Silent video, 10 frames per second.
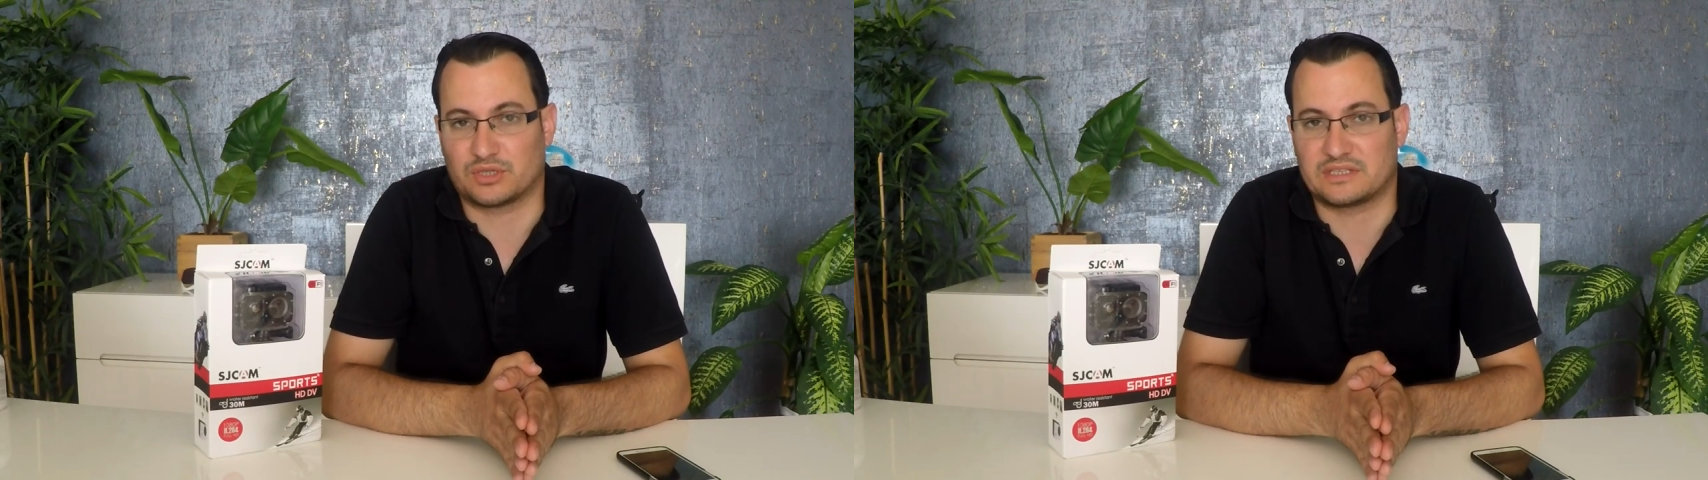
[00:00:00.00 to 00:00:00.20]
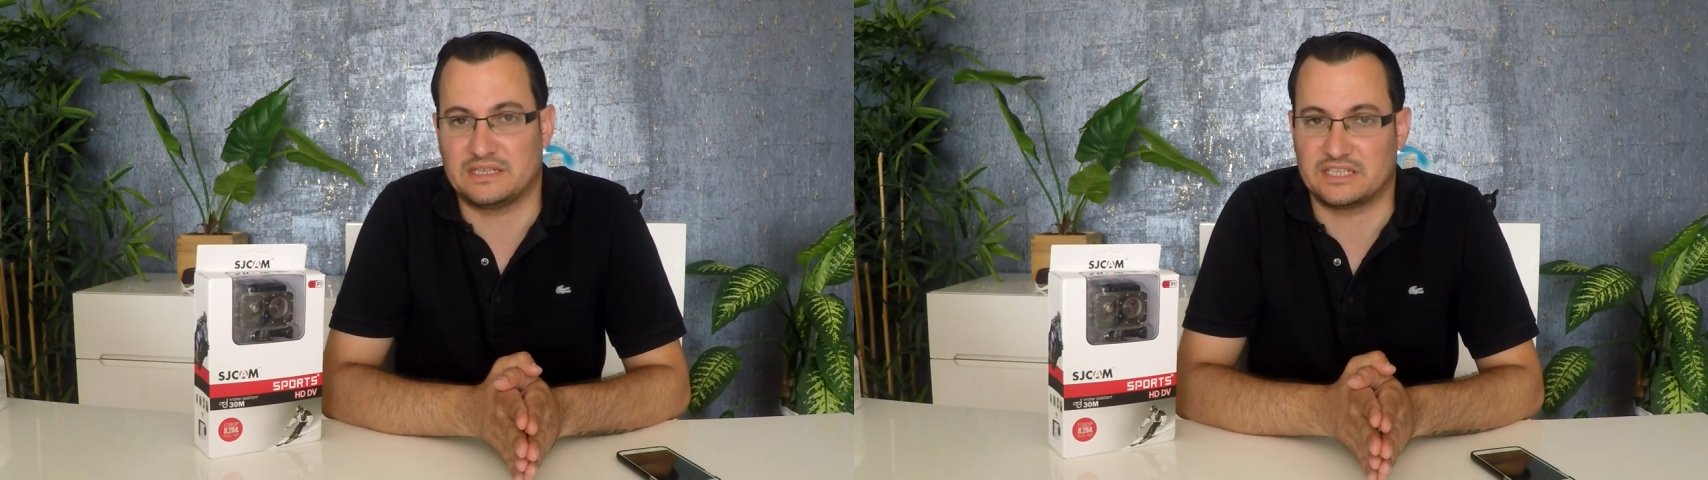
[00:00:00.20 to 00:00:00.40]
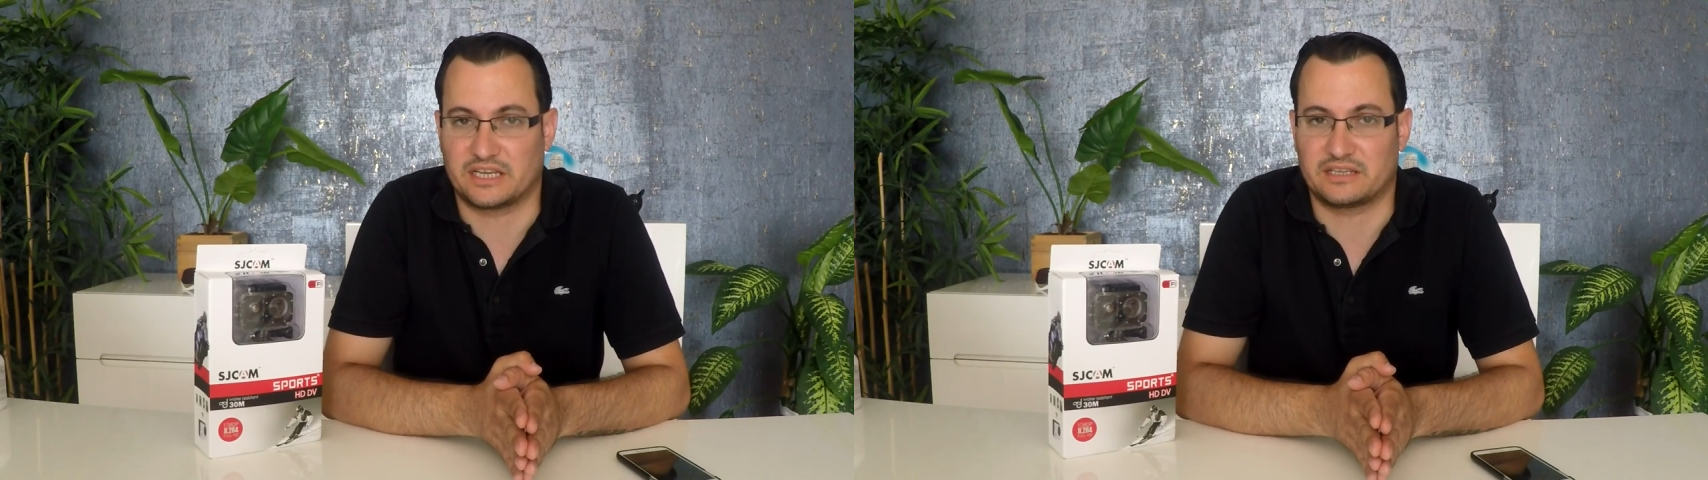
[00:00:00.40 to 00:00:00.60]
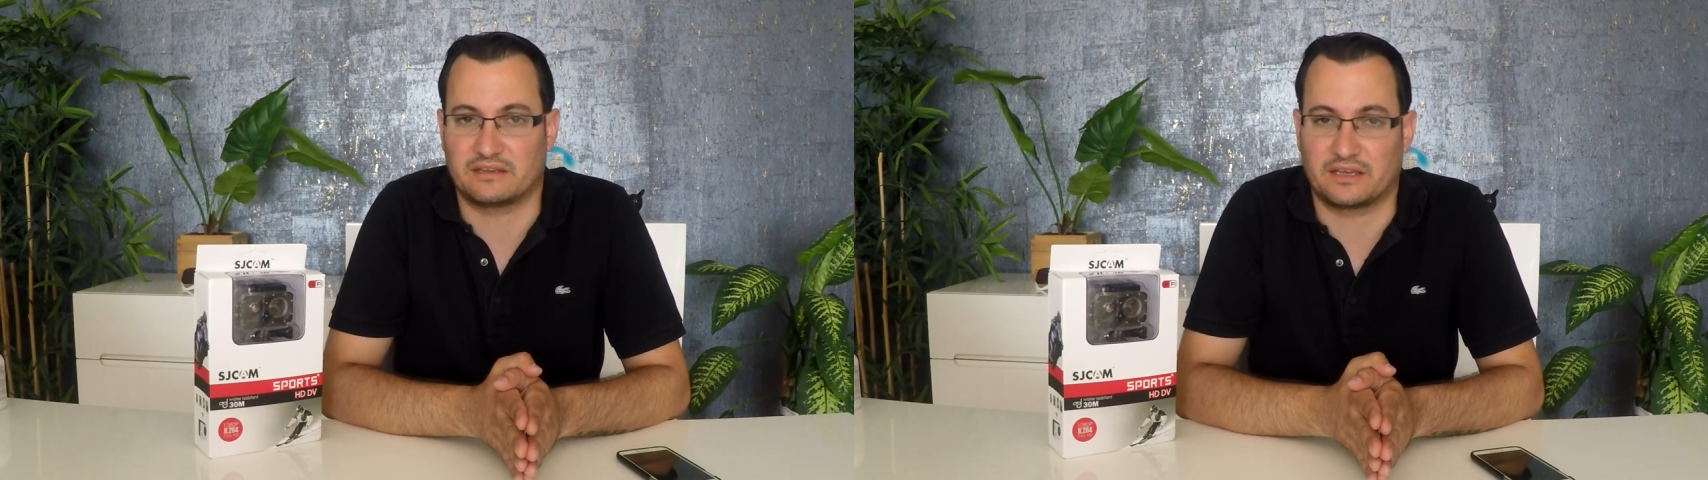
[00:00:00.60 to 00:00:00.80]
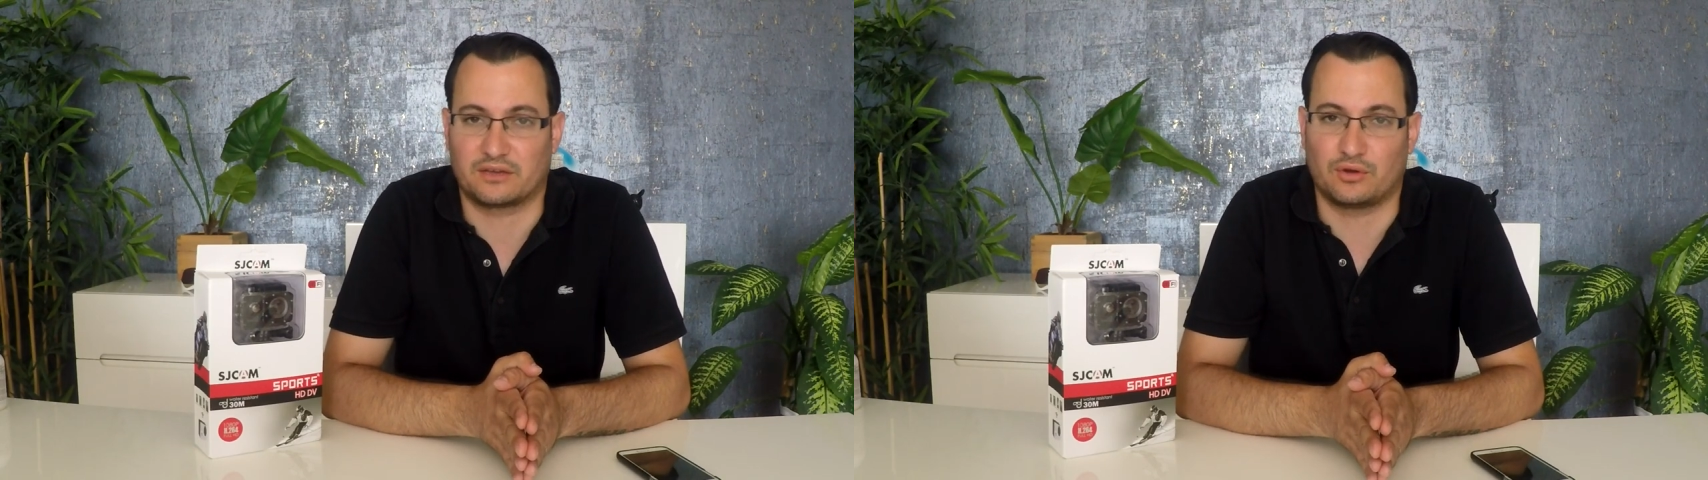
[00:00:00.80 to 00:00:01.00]
Bu da CJ
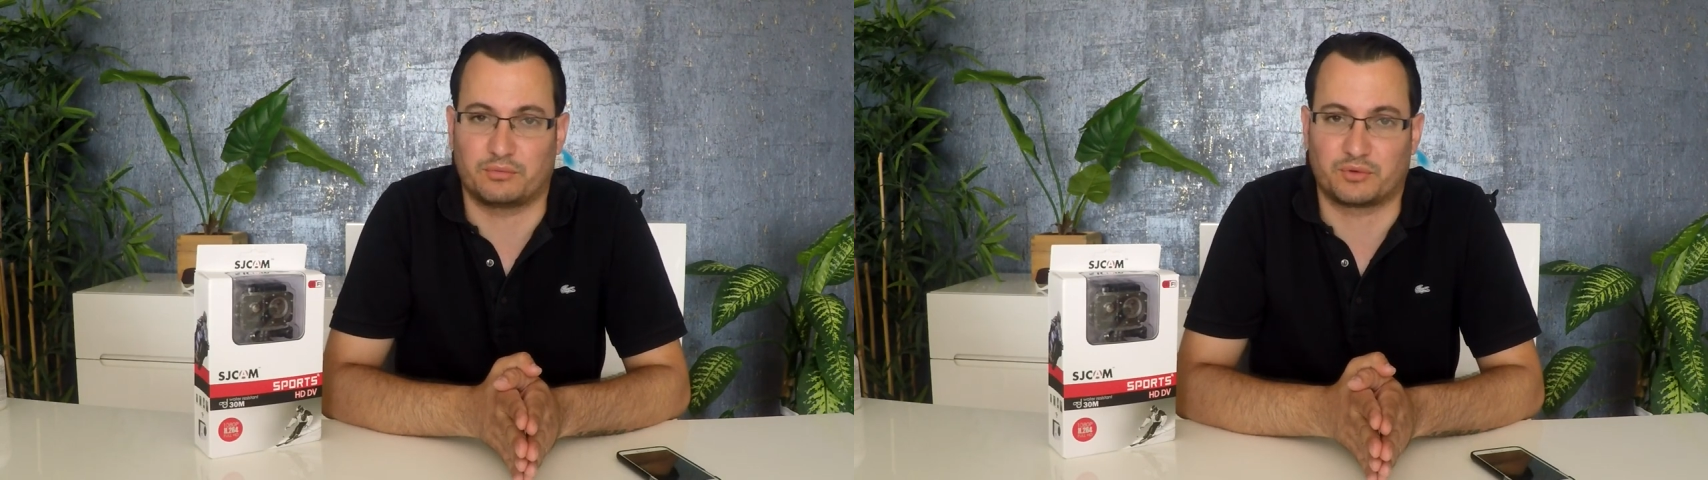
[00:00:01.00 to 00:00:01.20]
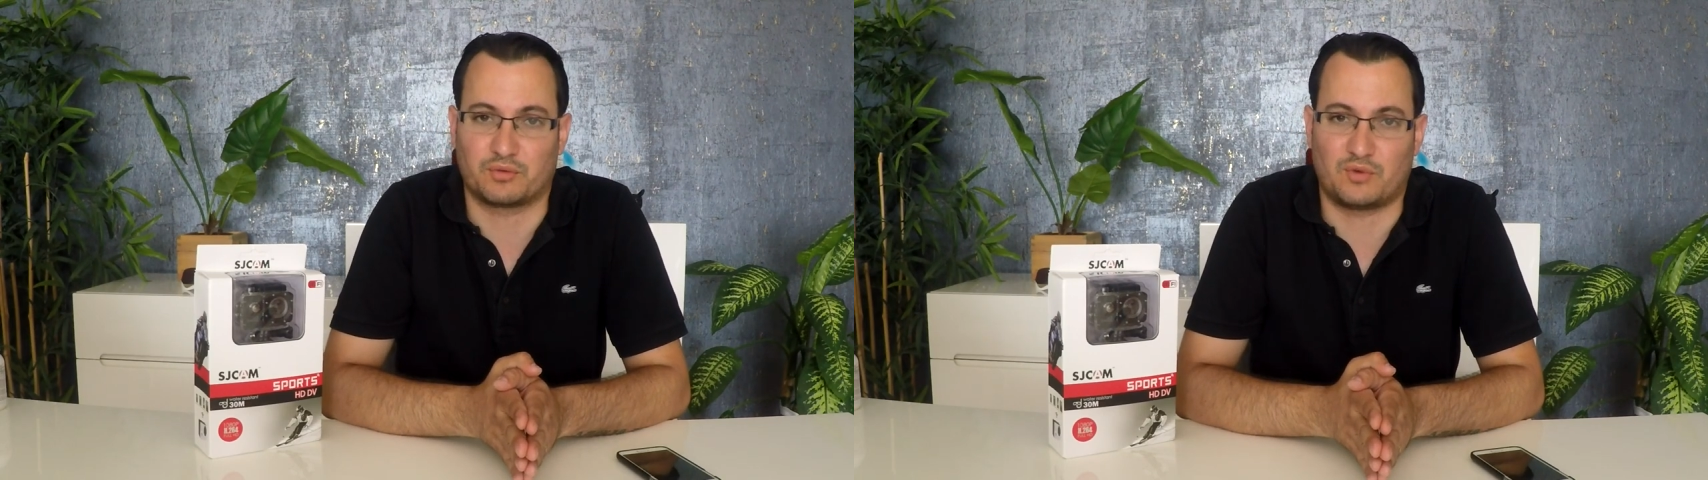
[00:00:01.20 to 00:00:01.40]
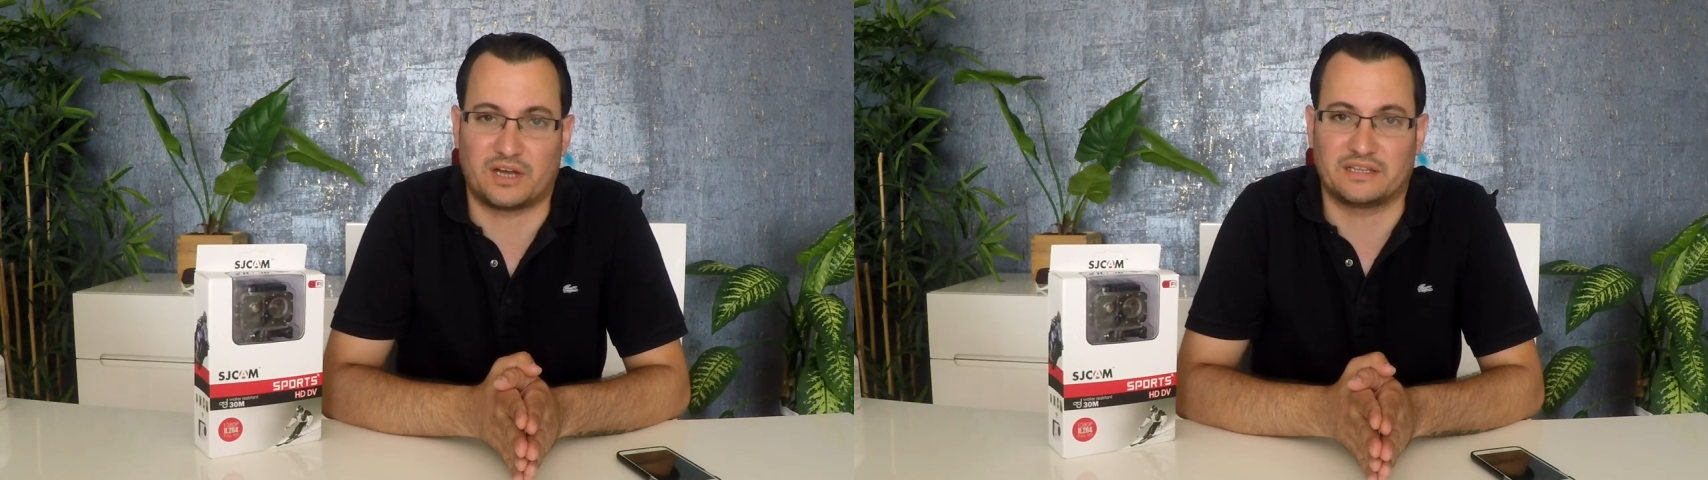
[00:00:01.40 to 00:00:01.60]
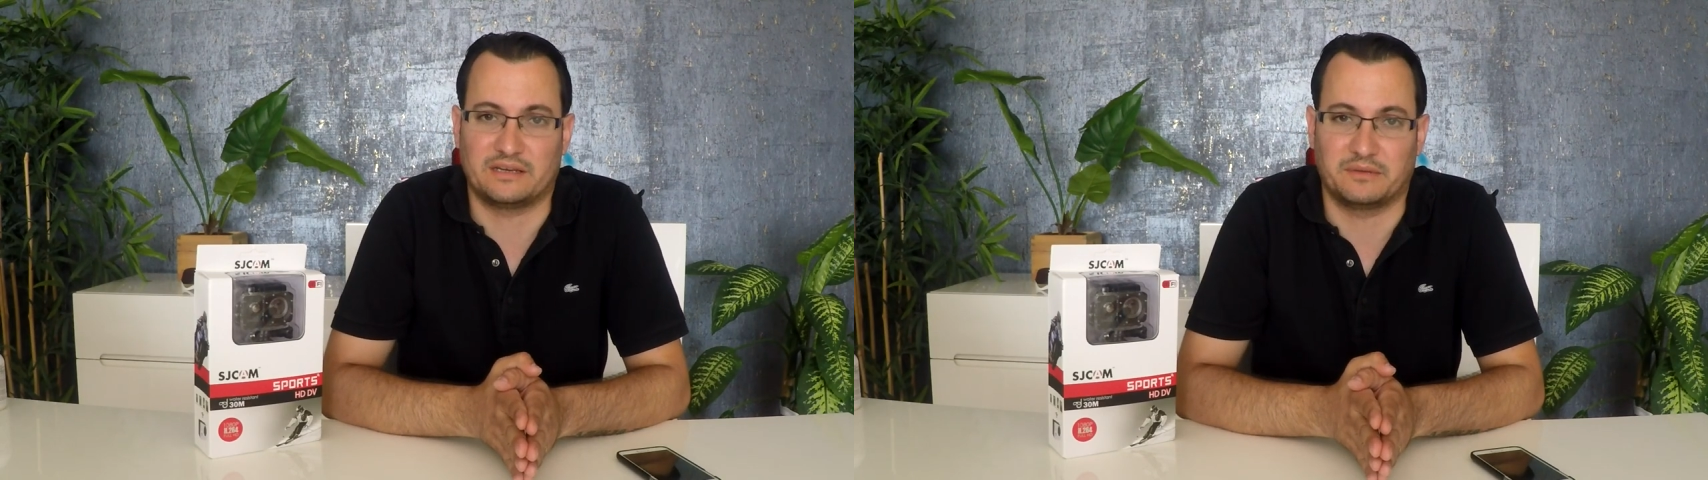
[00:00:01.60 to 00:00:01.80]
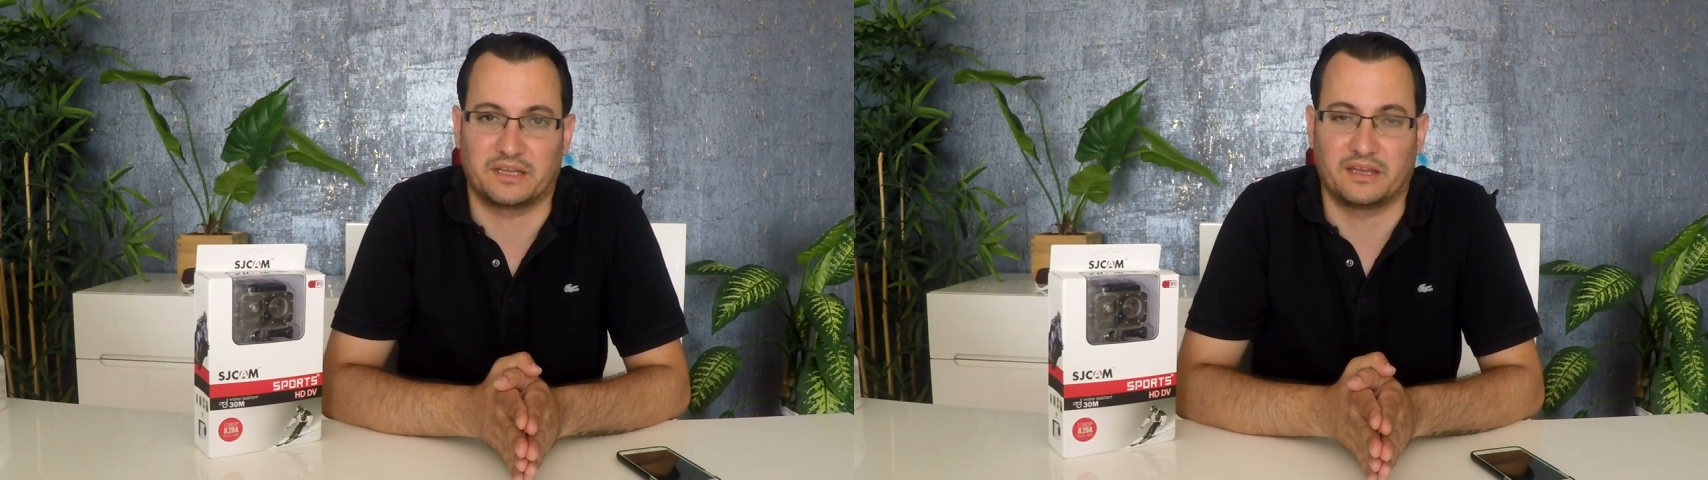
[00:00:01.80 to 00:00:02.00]
e, GoPro
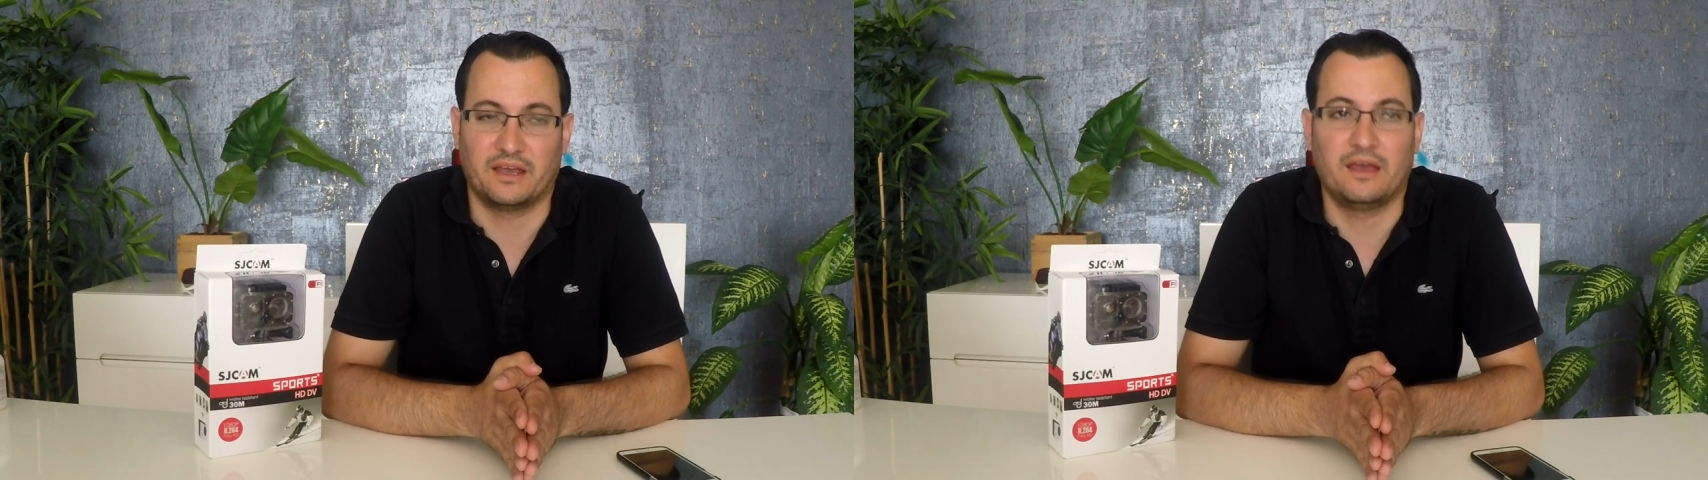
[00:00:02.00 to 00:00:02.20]
muadili bir